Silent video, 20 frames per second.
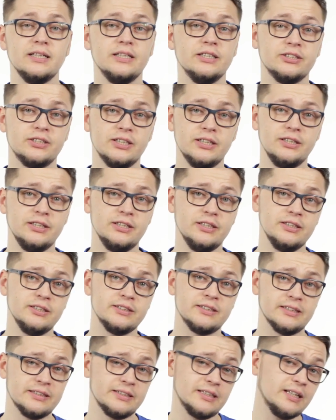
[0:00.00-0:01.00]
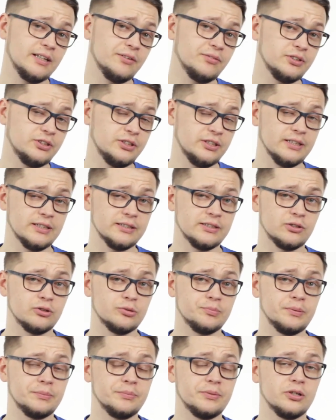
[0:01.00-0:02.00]
Jeżeli zastanawiasz się nad
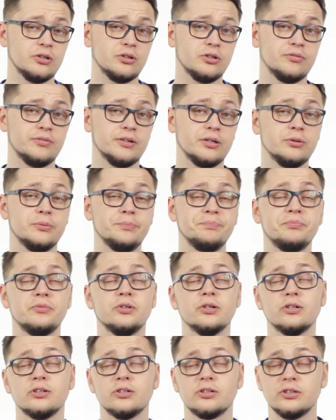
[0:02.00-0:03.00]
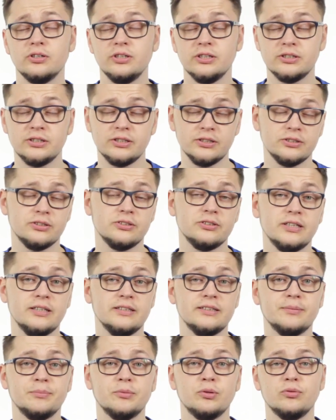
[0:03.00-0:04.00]
zakupem tego roweru, to koniecznie
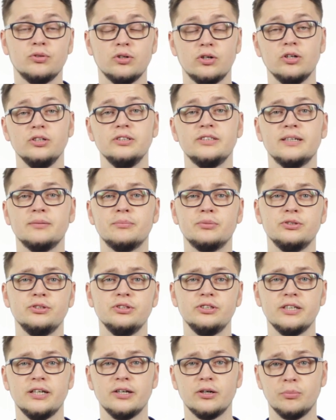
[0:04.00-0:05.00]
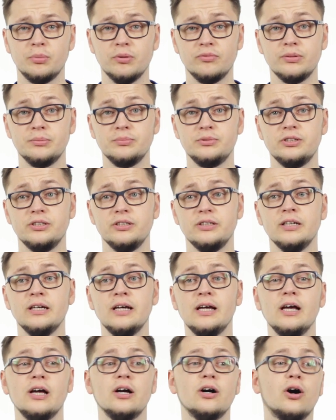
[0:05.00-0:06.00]
zostań ze mną do końca, bo dzisiaj opowiem Ci
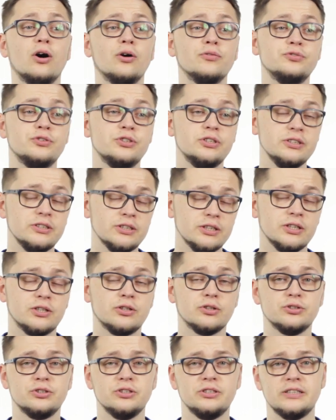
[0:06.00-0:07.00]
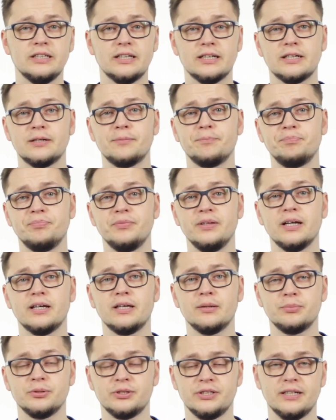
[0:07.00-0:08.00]
o wszystkich korzyściach,
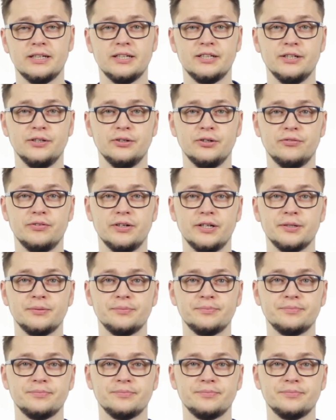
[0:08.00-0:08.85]
jakie posiada ten rower.